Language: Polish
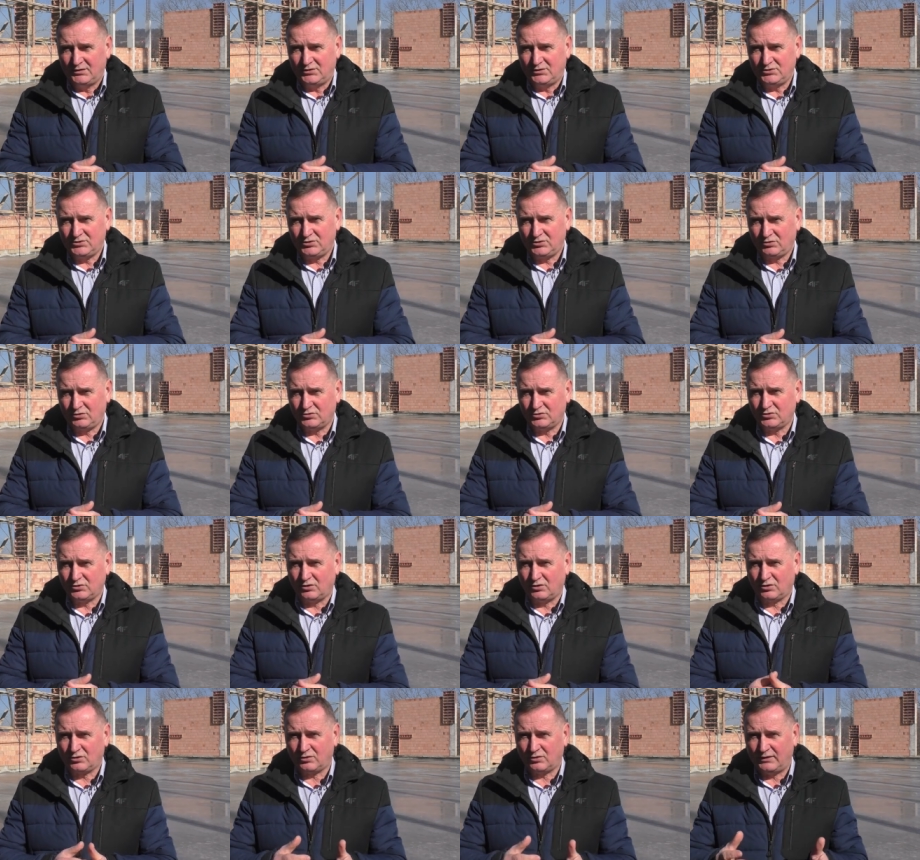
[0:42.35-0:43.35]
Jeśli chodzi
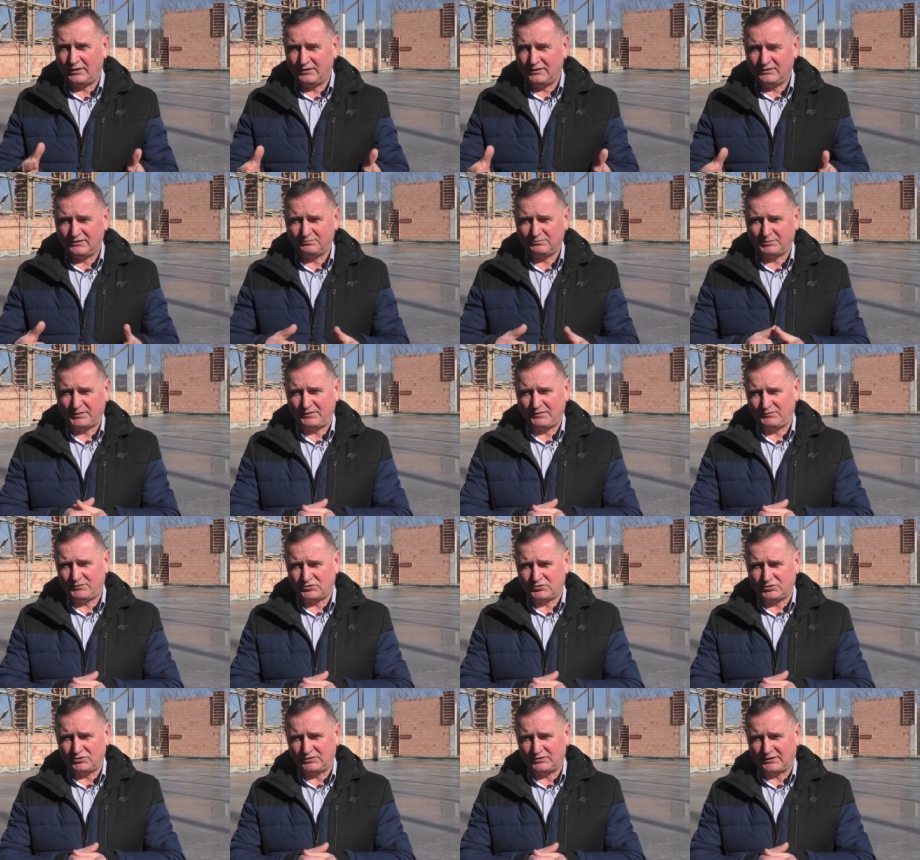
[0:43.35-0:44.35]
o kolejne
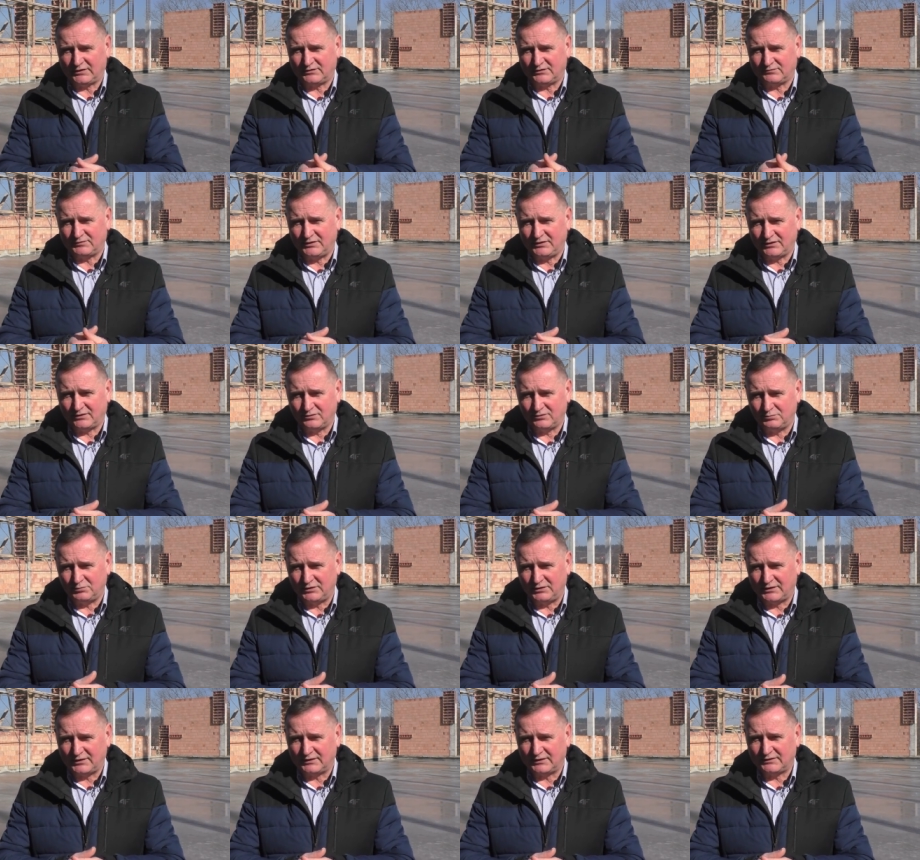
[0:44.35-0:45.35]
sprawy, czyli tak zwane
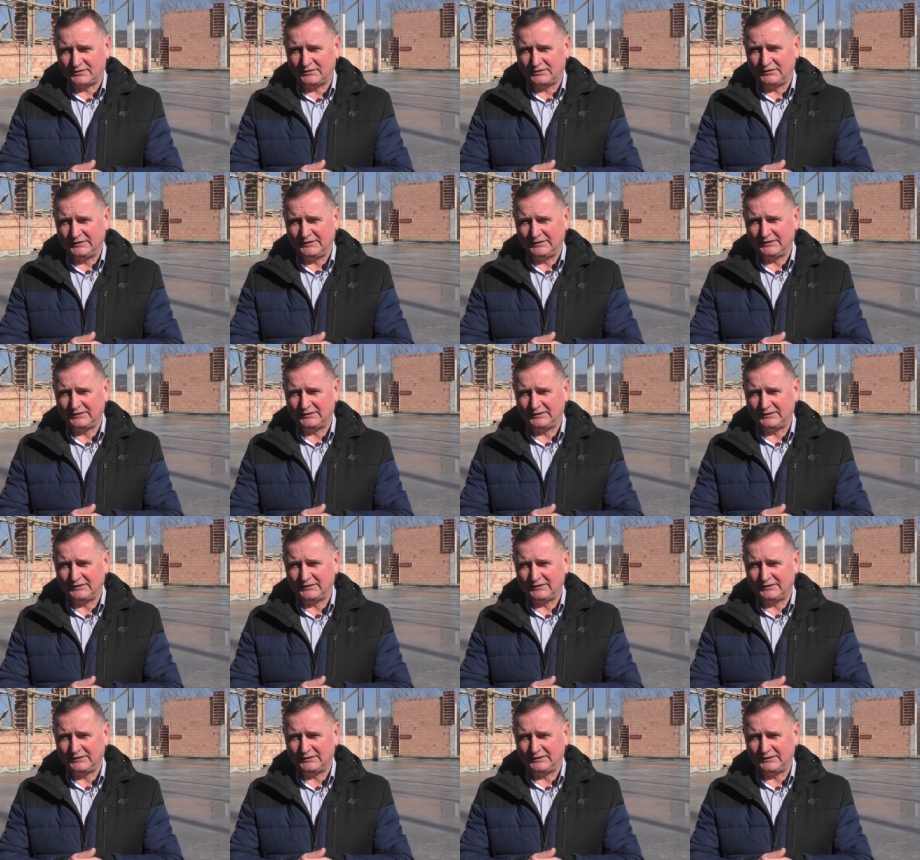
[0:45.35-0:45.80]
komunikaty,